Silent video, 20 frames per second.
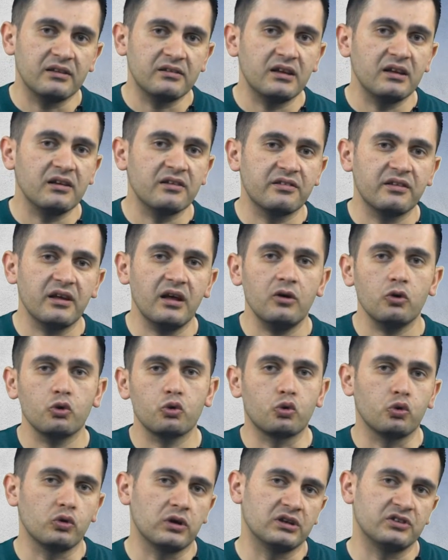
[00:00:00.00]
nitelik ise
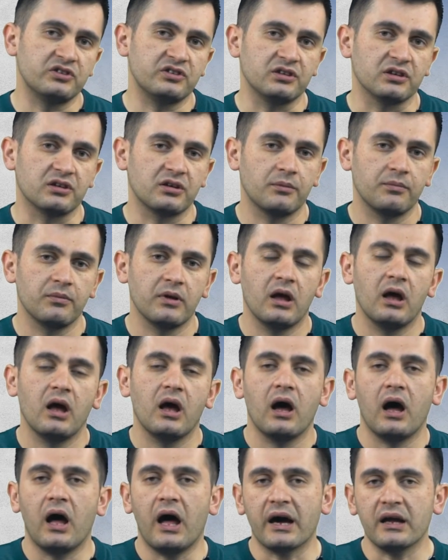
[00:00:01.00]
kullanışlık.
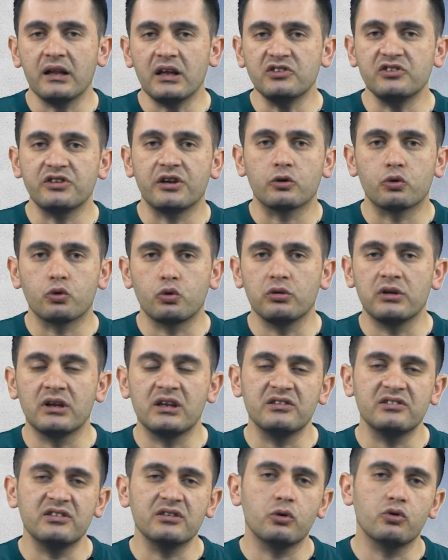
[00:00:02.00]
Arkadaşlar
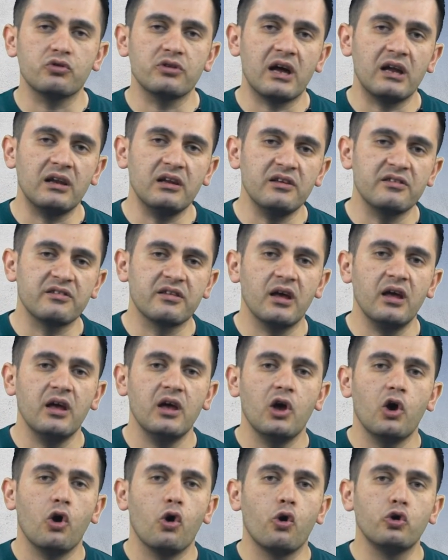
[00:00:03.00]
kullanışlık özelliği ise
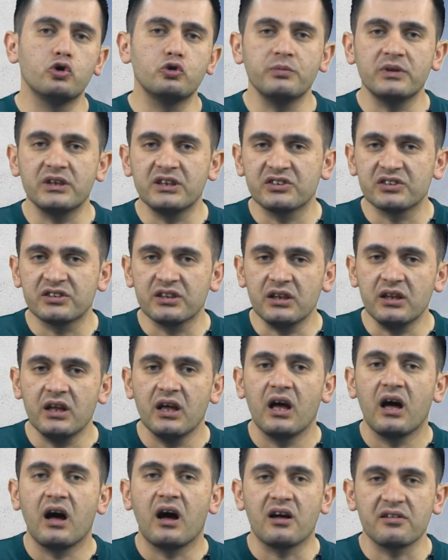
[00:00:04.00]
ölçme aracının
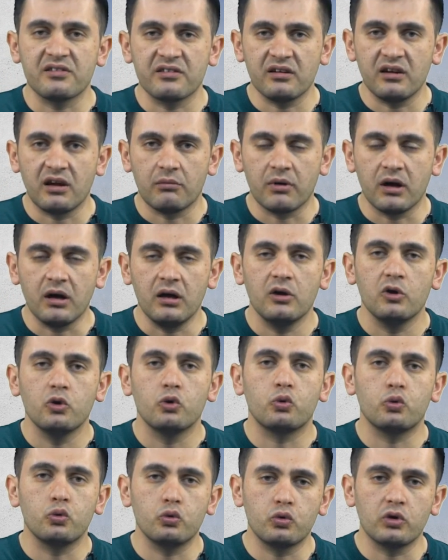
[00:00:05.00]
hazırlama,
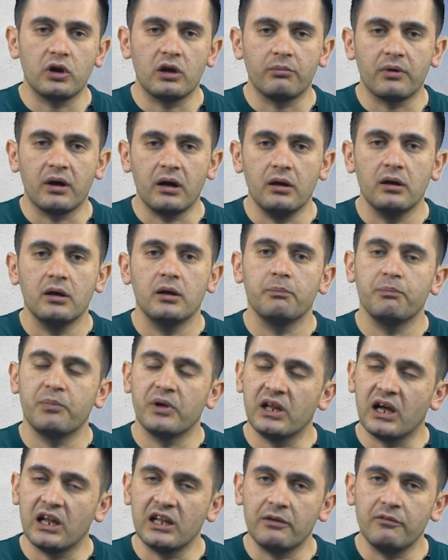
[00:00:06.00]
uygulama,
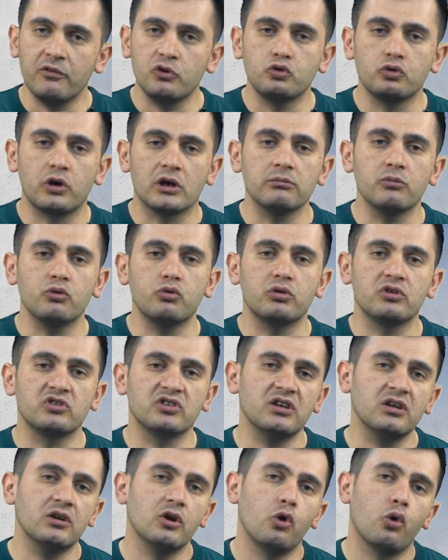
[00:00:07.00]
planlama ve çoğaltma
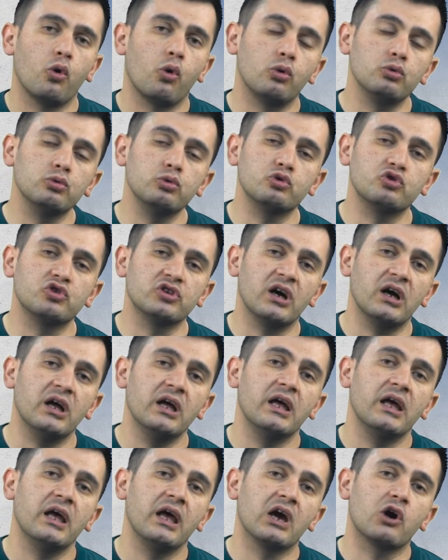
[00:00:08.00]
sürecinin oldukça
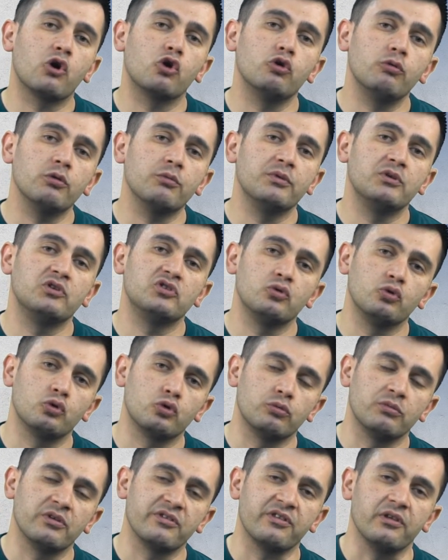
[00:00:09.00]
ekonomik bir içine
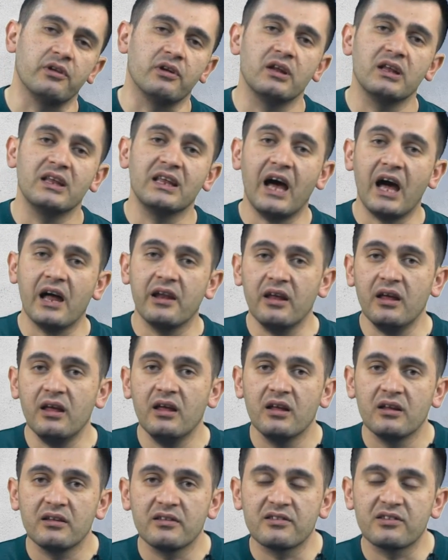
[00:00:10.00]
yürütülmesidir. Yani
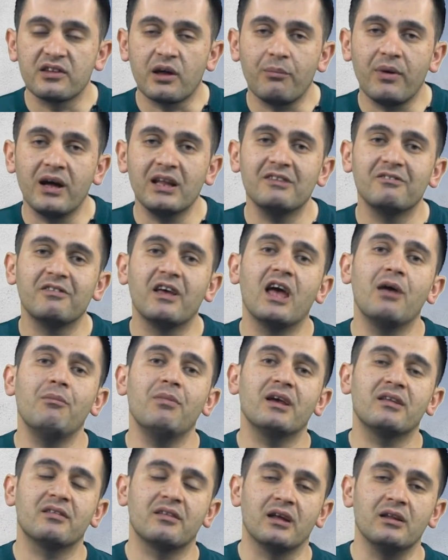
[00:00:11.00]
zaman ve
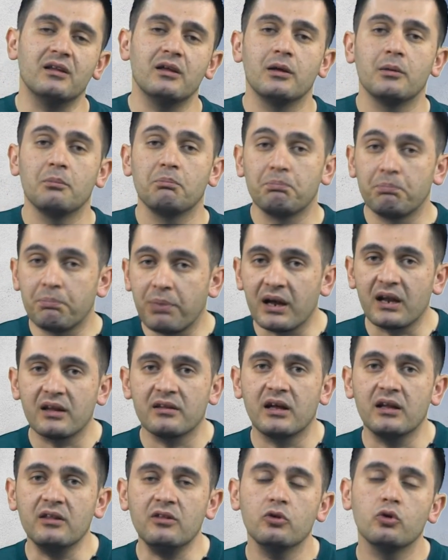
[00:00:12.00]
emekten,
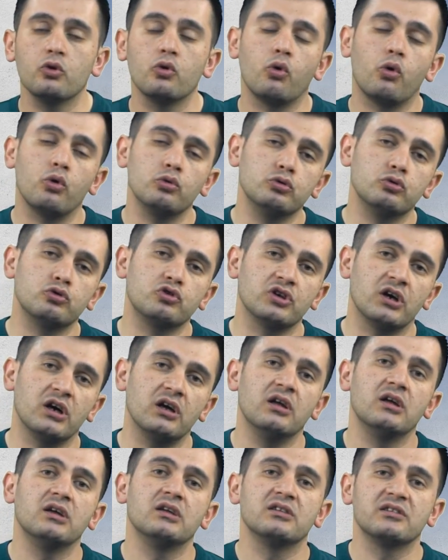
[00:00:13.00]
paradan oldukça
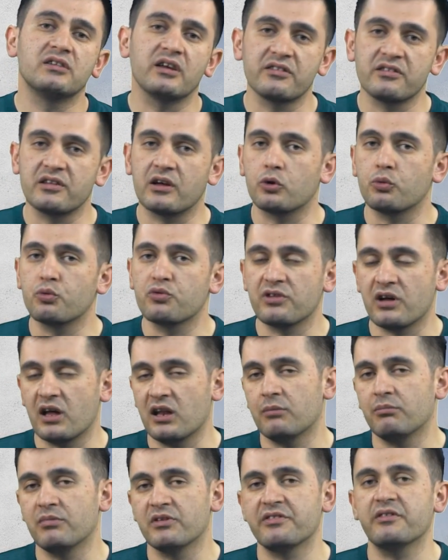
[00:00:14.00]
tasarruf
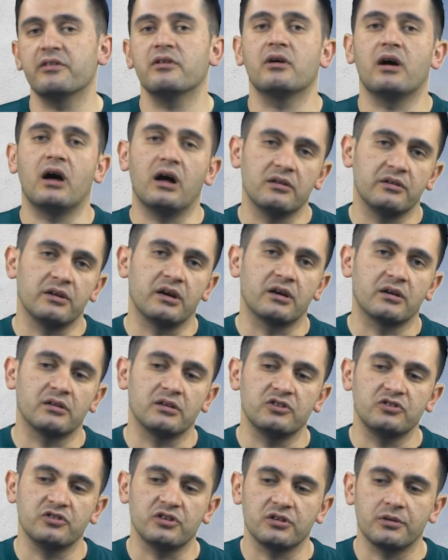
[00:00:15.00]
sağlanması haldir
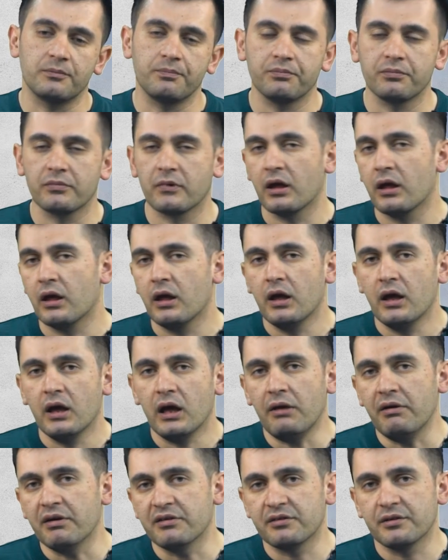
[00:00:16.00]
arkadaşlar.
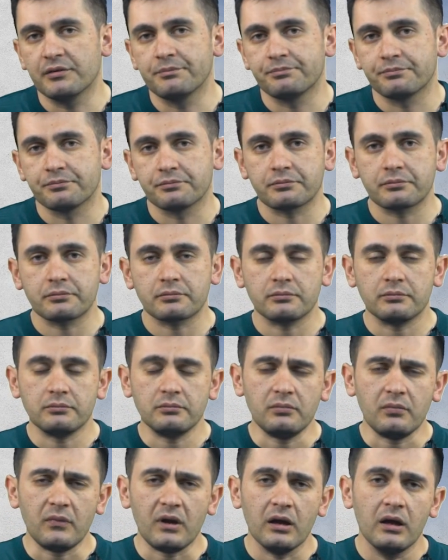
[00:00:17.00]
Evet.
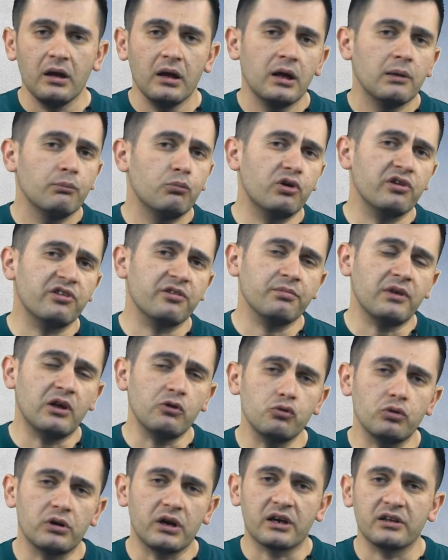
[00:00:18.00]
Bu kısımdan
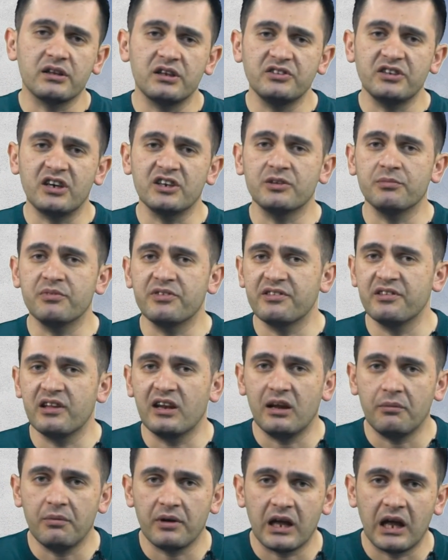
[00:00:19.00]
sonra arkadaşlar şimdi
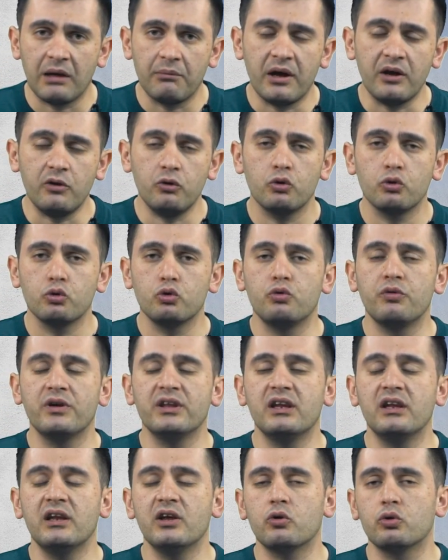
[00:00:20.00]
sizlerle beraber
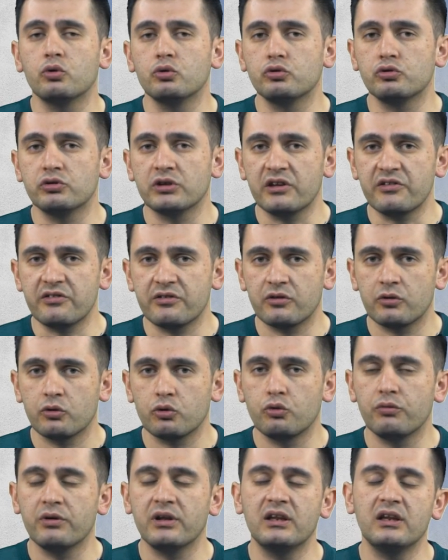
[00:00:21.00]
güvenilirliği konuşacağız.
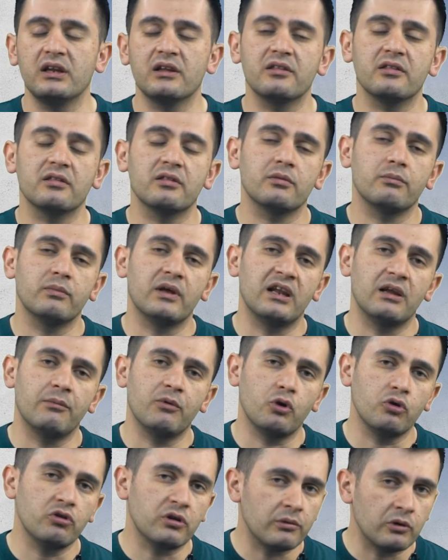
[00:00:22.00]
Güvenilirlik belirleme
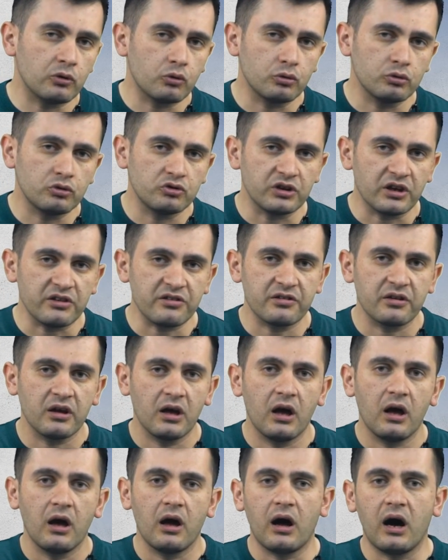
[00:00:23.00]
yöntemini konuşacağız.
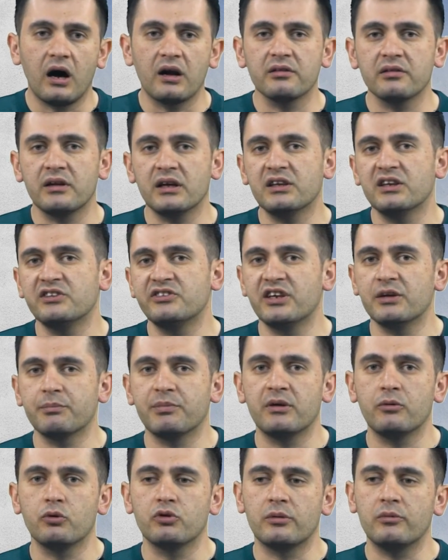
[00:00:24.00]
Ardından geçerlik
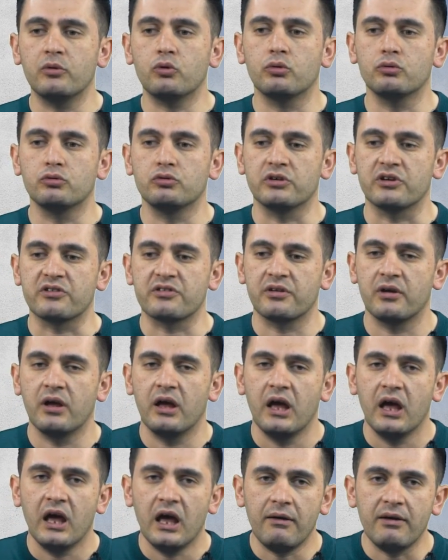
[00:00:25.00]
belirleme yöntemini konuşacağız.
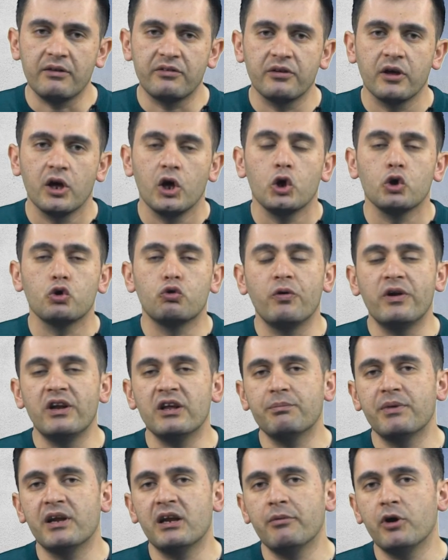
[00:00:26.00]
Evet,
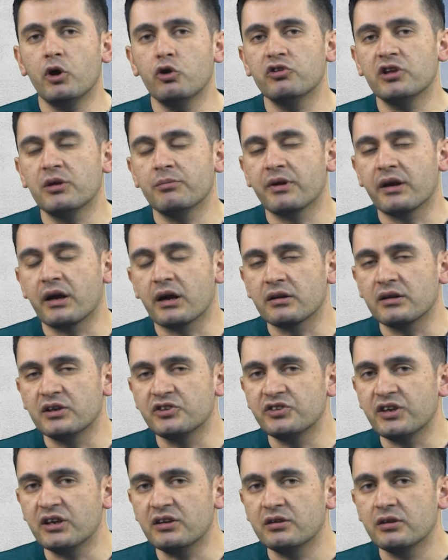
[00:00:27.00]
güvenlik belirleme yöntemleri
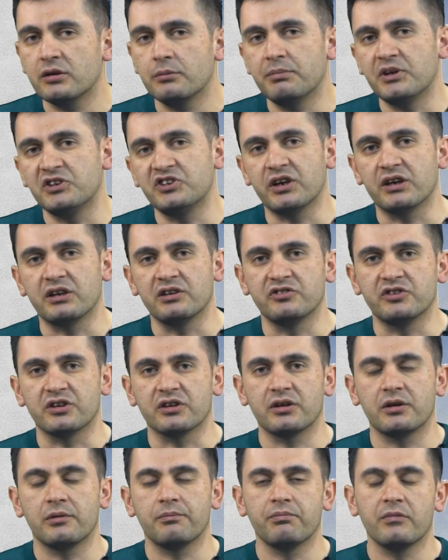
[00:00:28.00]
arkadaşlar 5
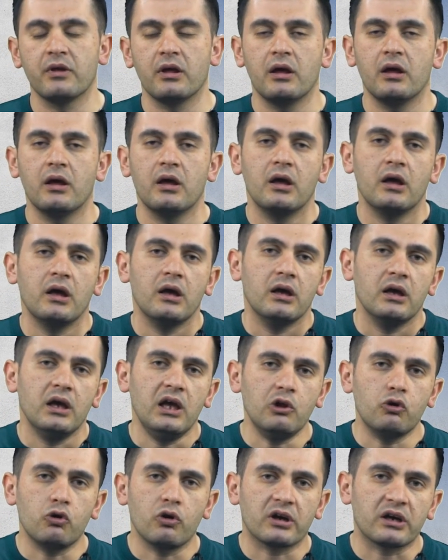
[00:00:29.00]
ayrılacak.
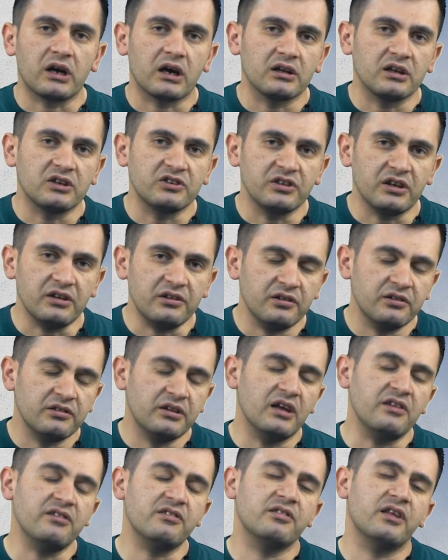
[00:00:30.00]
İlk olarak arkadaşlar
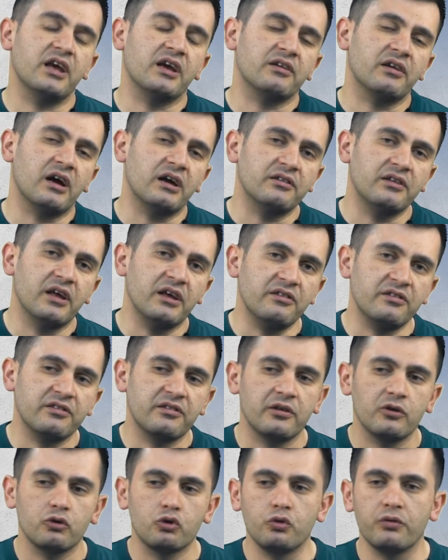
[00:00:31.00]
test tekrar test
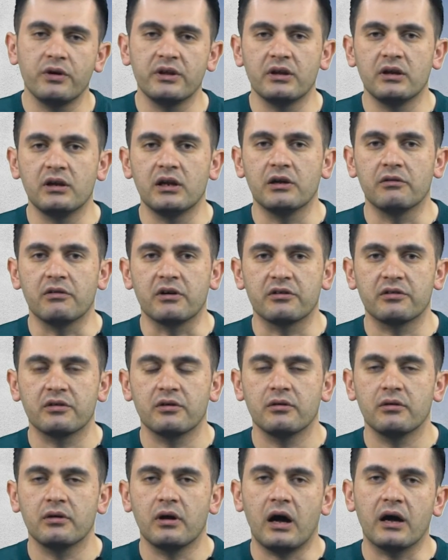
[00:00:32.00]
güvenilirliği var.
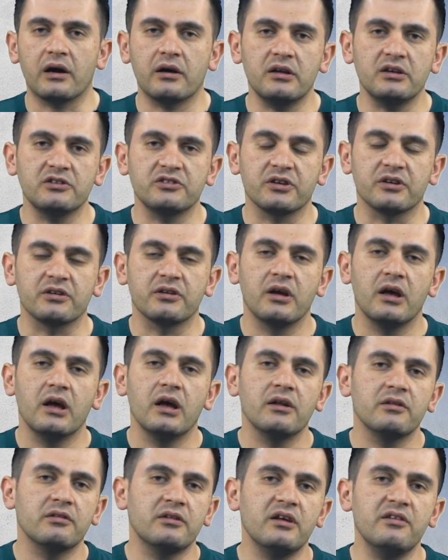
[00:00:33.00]
Arkadaşlar
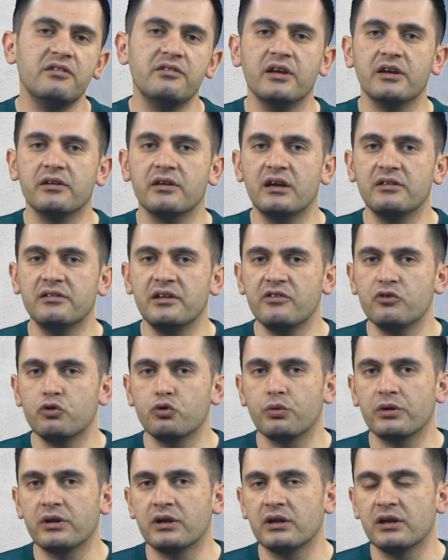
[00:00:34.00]
test tekrar test
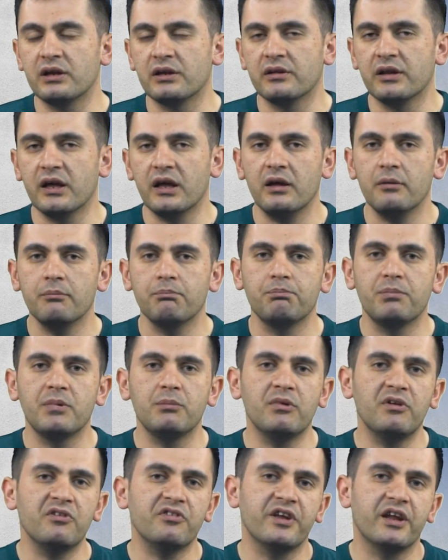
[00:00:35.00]
güvenilirliğinde
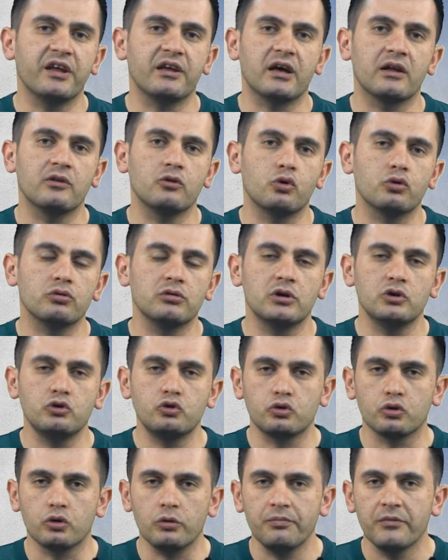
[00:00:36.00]
bilmeniz gereken nokta
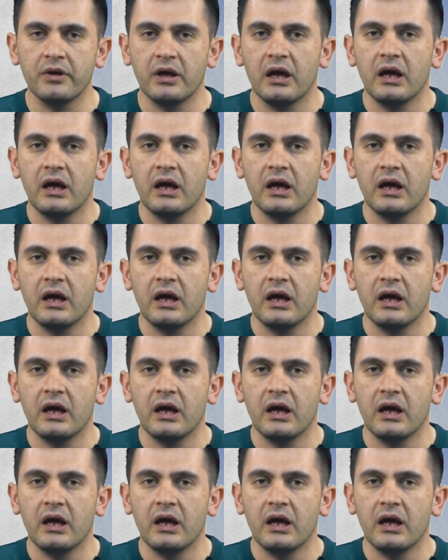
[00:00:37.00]
şu.